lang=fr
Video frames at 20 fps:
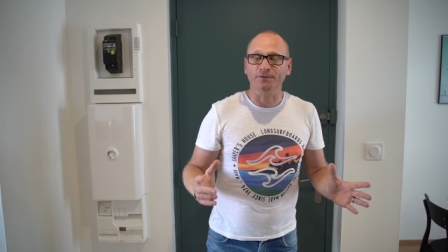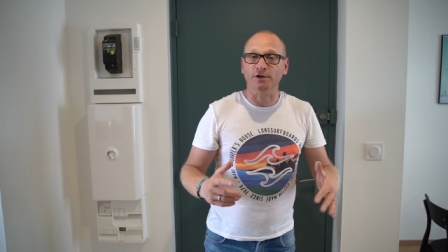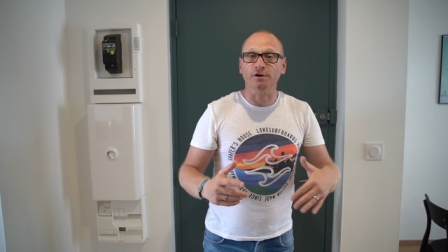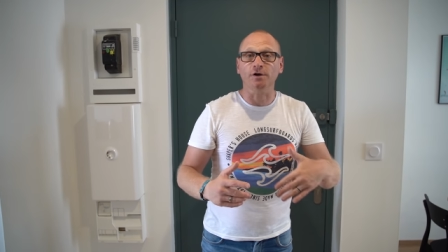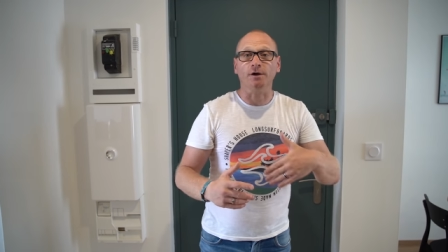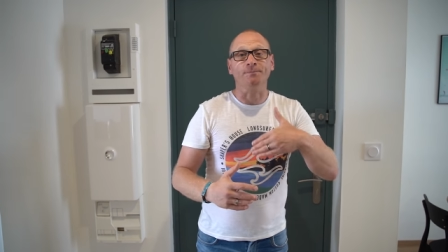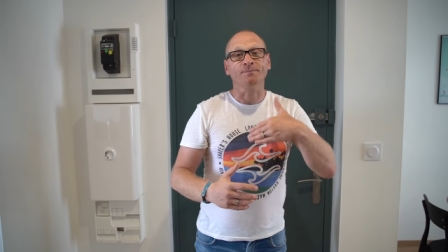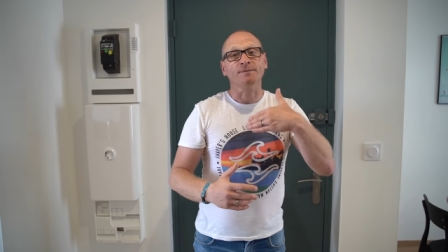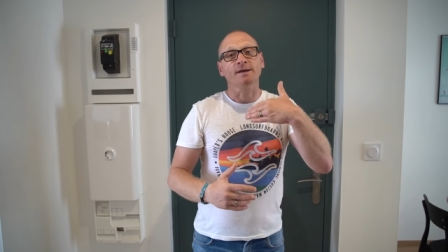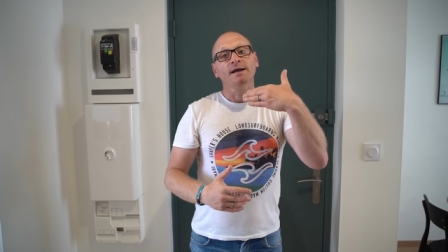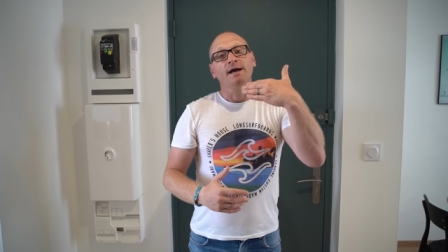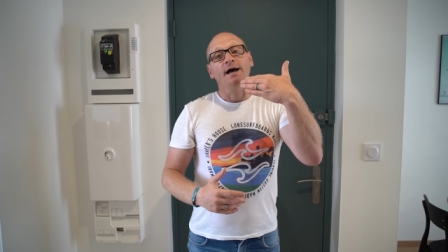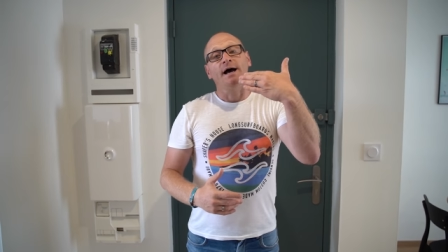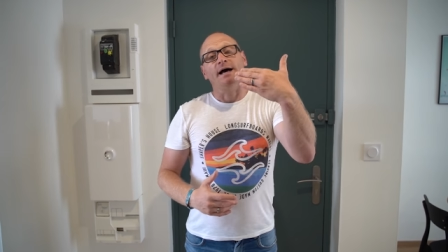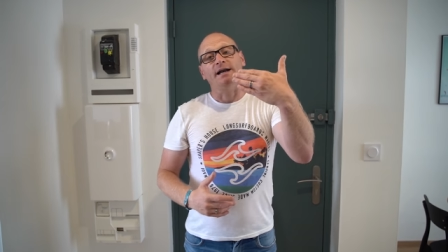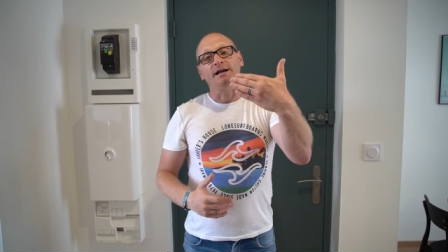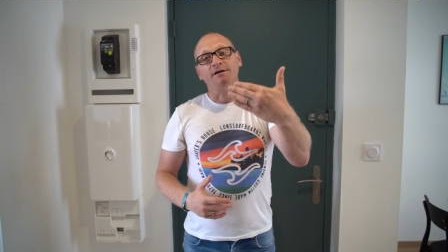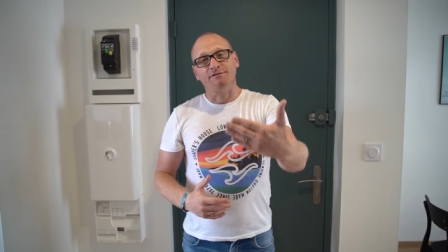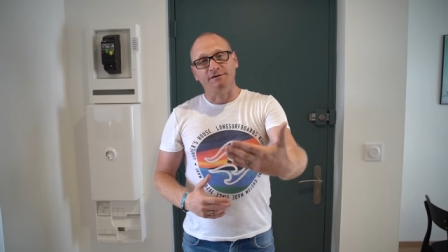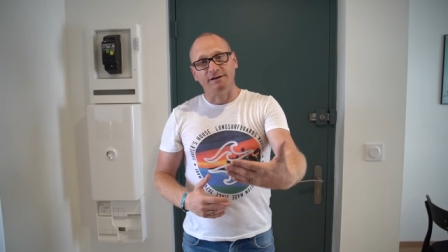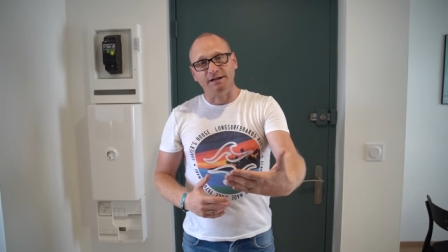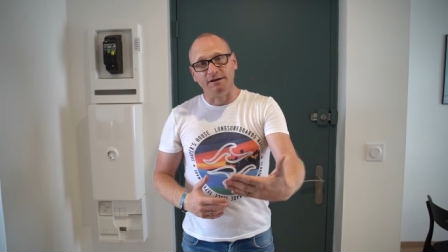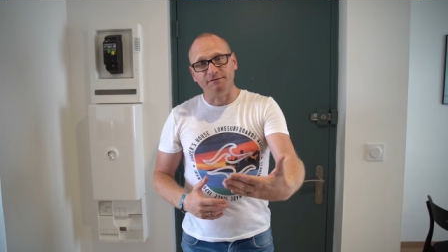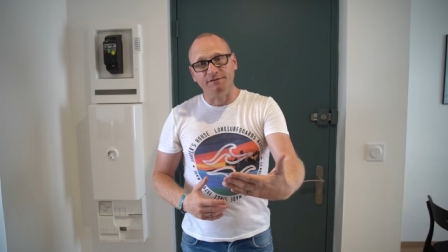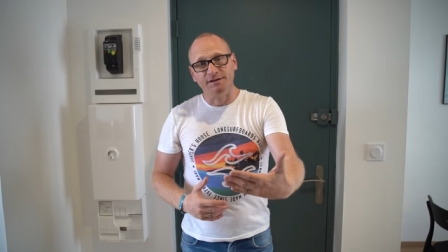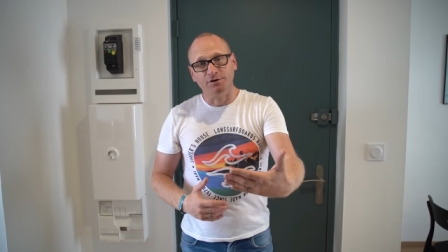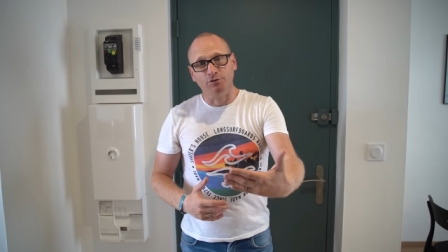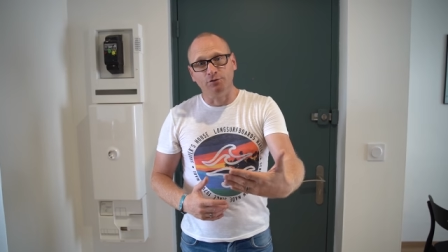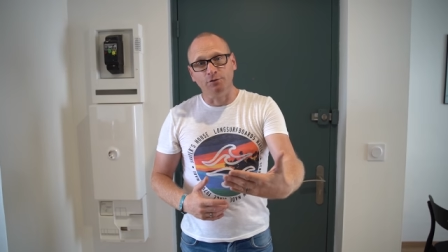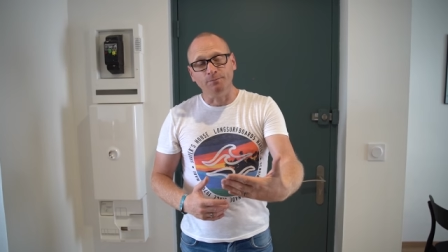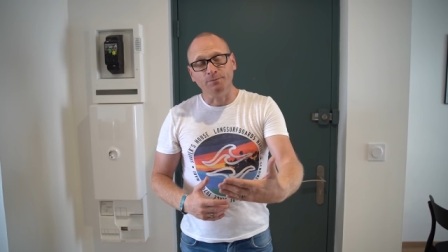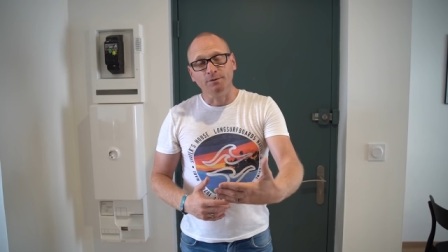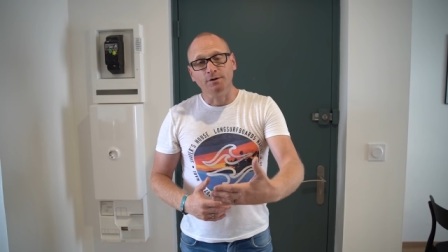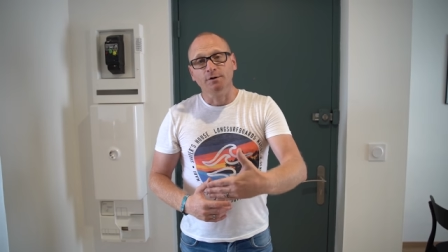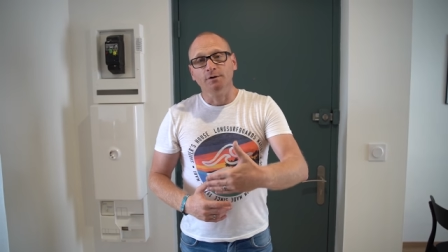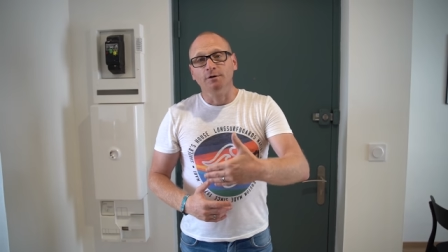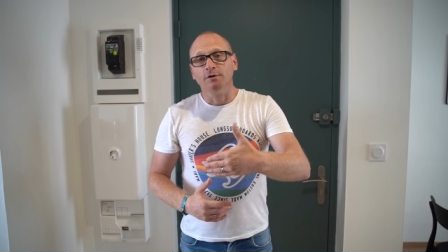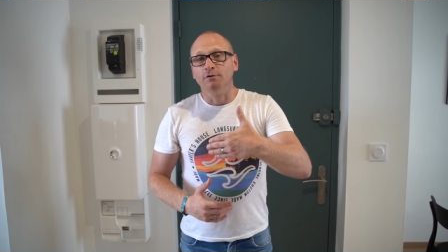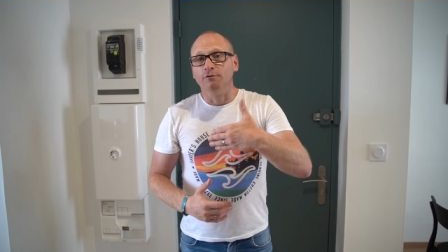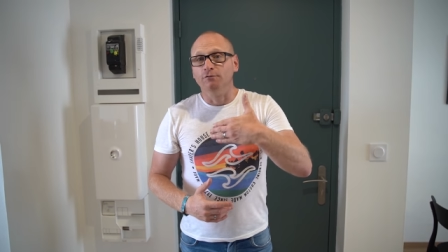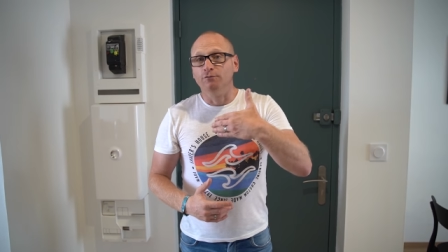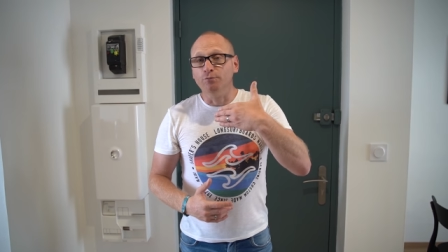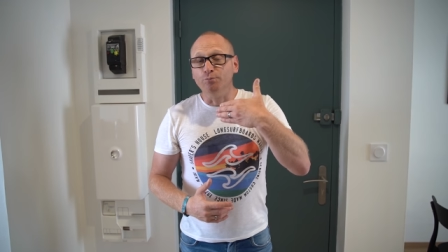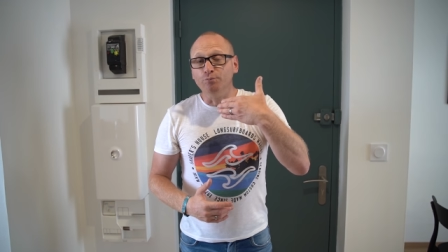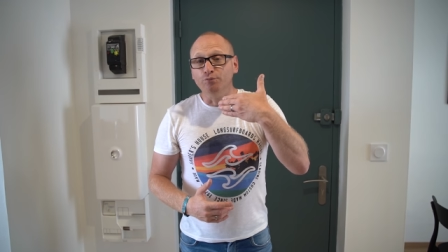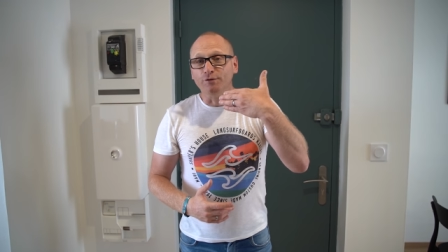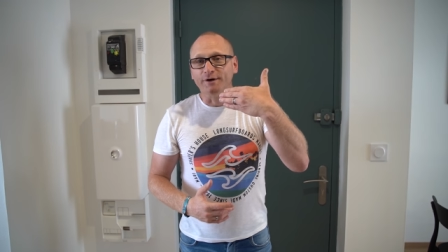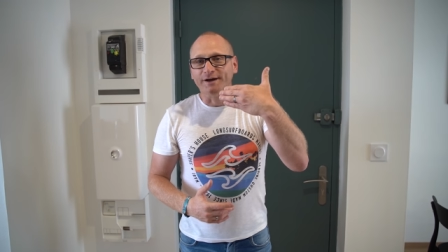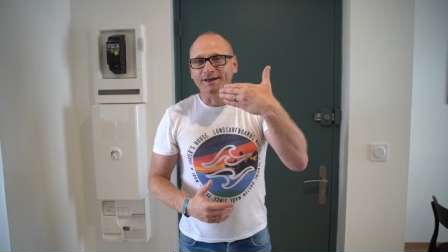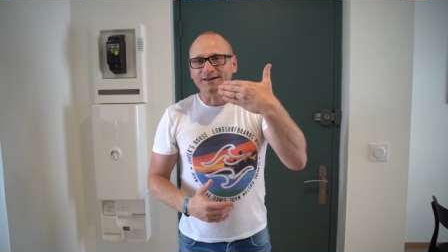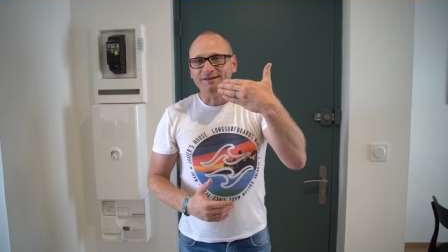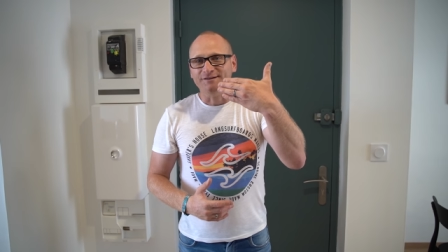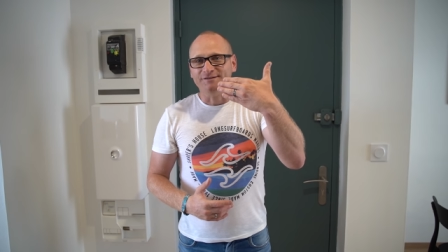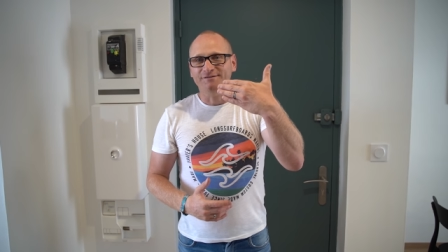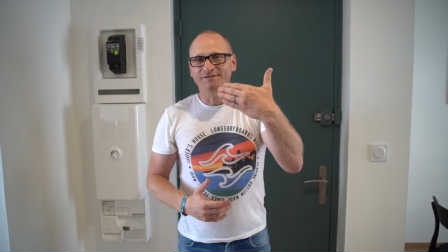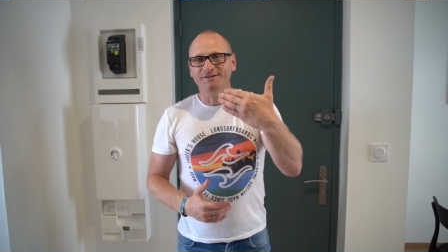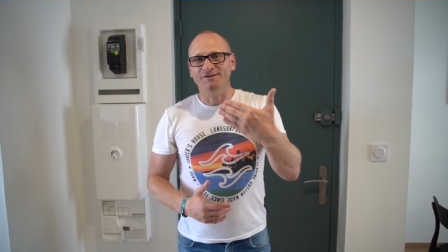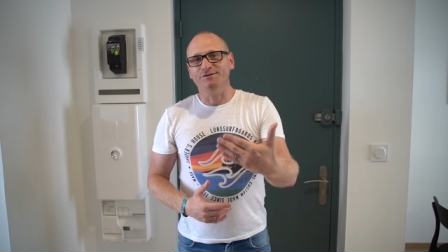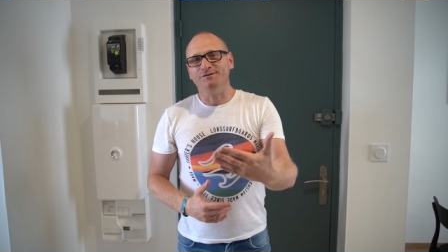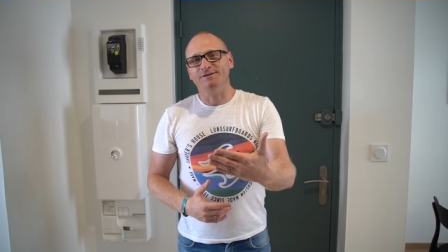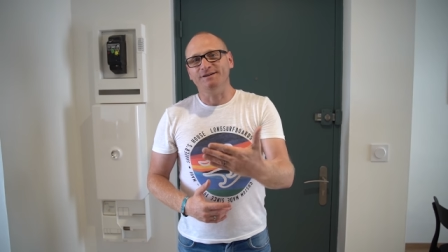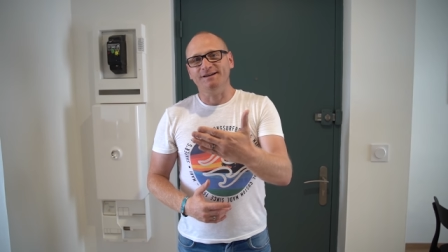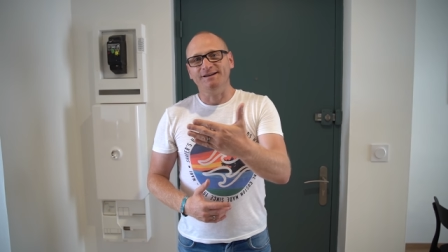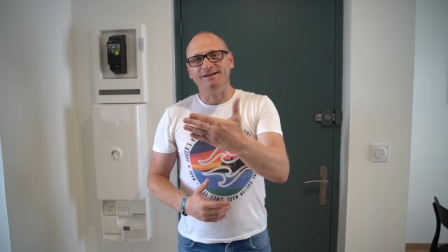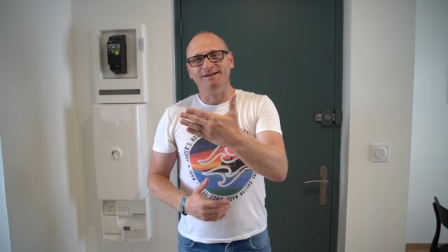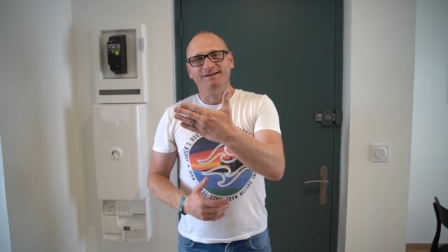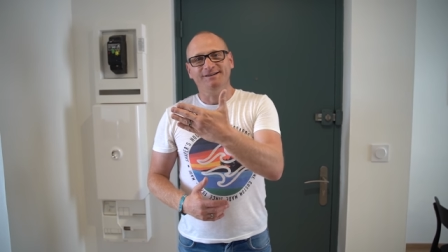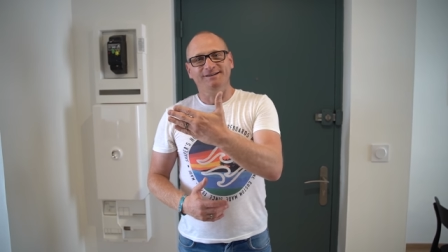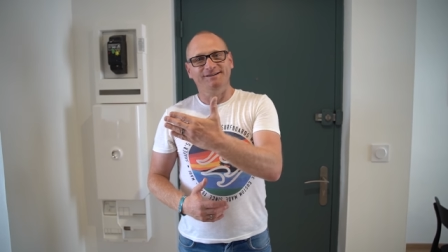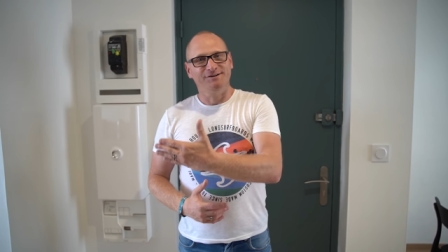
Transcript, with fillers: D'ailleurs, à la fin de la vidéo, vous pourrez visionner